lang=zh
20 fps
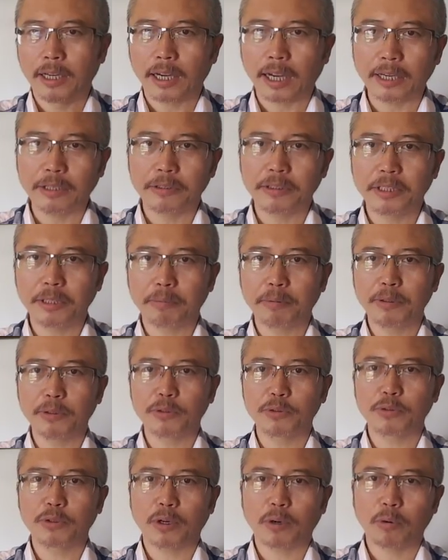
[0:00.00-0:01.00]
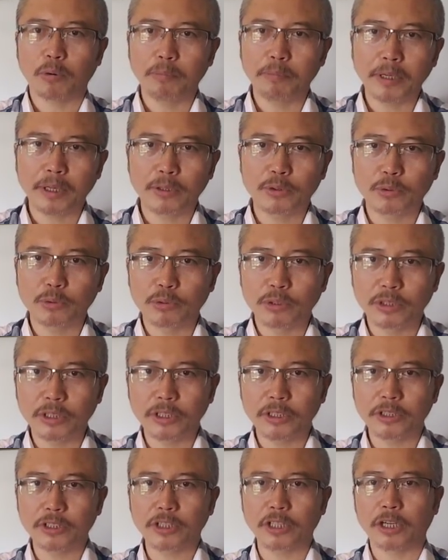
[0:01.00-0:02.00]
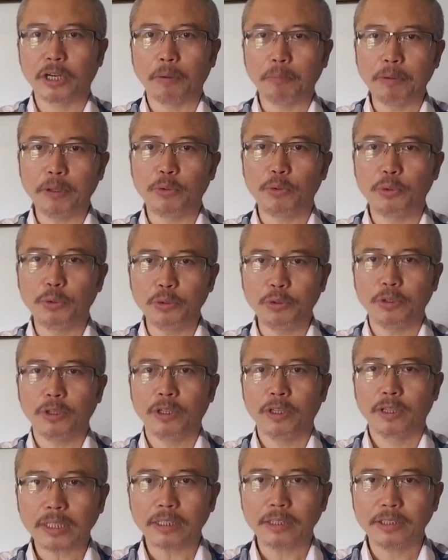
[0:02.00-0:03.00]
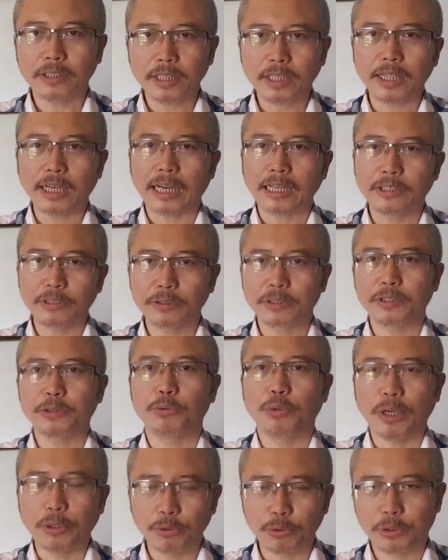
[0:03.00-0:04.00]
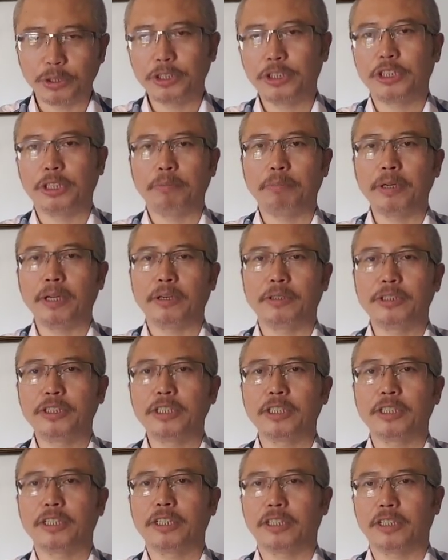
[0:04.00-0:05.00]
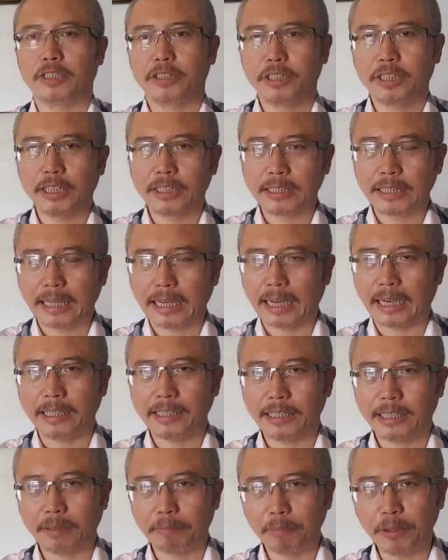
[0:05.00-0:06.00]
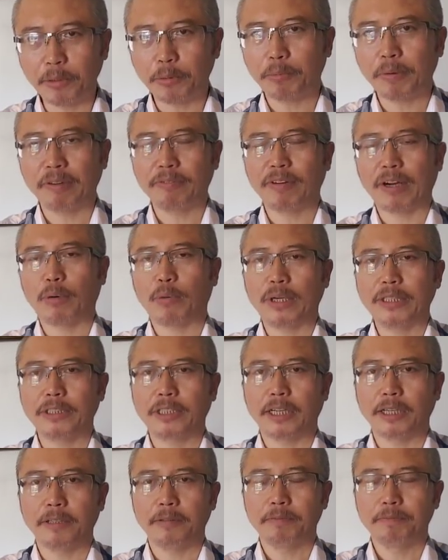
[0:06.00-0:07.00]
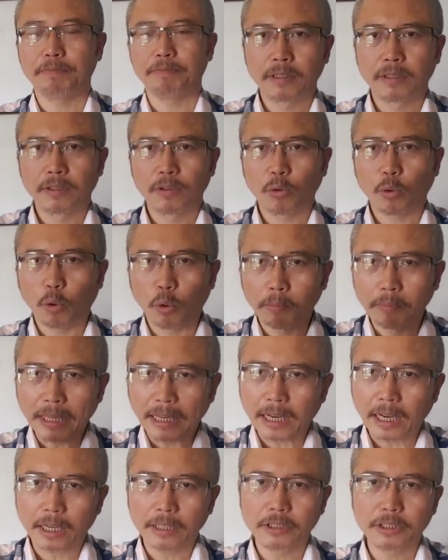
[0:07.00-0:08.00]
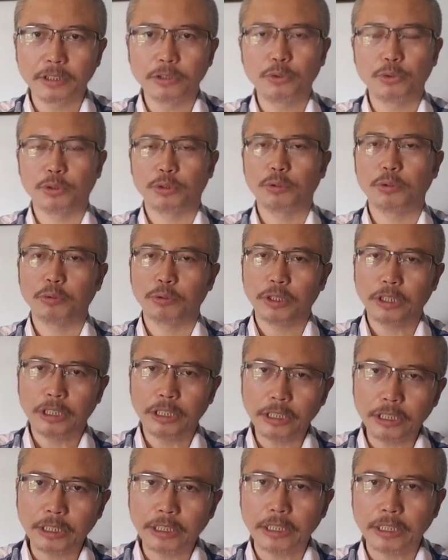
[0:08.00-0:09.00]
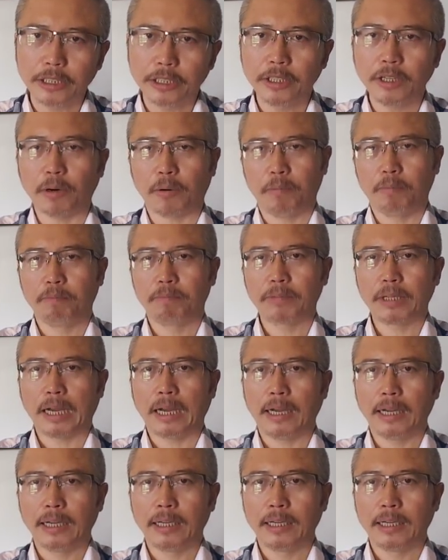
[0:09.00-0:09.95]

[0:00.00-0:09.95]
还有一些朋友说啊，我们要组织一支革命军，这个啊就是远水解不了近渴，现在呀也没有办法完成。我们的抗争举动一定要那